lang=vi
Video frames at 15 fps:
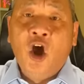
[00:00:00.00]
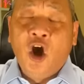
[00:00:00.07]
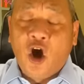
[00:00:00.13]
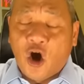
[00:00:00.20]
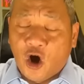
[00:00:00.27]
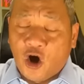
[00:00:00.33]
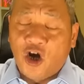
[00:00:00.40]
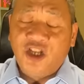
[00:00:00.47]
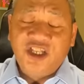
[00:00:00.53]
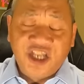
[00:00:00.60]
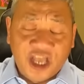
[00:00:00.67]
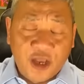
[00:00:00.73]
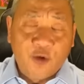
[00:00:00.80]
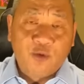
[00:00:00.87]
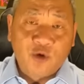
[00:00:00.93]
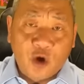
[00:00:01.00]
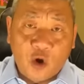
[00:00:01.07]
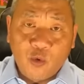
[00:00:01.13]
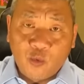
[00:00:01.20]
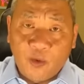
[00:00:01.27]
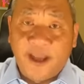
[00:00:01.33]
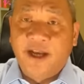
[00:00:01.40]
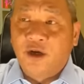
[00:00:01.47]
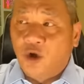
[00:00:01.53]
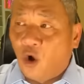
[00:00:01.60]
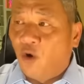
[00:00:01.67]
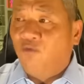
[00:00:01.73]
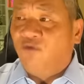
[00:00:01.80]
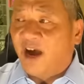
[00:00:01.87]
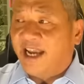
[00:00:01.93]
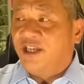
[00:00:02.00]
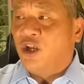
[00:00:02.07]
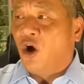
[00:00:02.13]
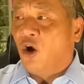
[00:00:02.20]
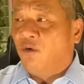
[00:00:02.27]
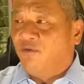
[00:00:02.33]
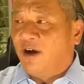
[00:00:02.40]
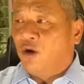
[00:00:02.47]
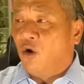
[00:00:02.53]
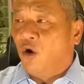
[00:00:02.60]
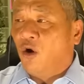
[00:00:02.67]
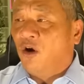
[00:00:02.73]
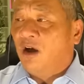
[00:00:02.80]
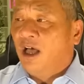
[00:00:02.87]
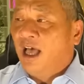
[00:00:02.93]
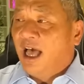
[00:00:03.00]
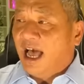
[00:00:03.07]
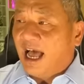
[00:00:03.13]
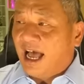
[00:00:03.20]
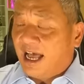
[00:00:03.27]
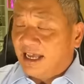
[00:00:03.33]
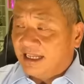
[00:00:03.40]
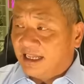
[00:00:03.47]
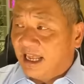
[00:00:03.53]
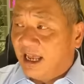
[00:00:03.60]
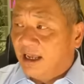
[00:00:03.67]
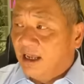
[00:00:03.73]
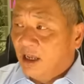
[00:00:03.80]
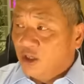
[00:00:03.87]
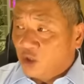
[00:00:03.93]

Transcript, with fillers: họ đều có quyền có vai trò và có à, à,